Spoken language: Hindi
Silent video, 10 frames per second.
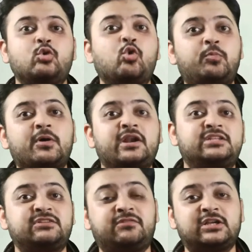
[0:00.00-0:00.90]
ऊपर
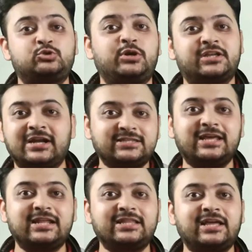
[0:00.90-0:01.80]
नीचे फ्लक्चुएट करता
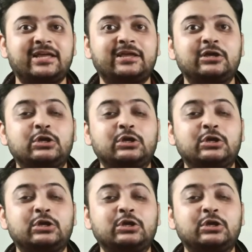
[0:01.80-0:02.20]
रहता है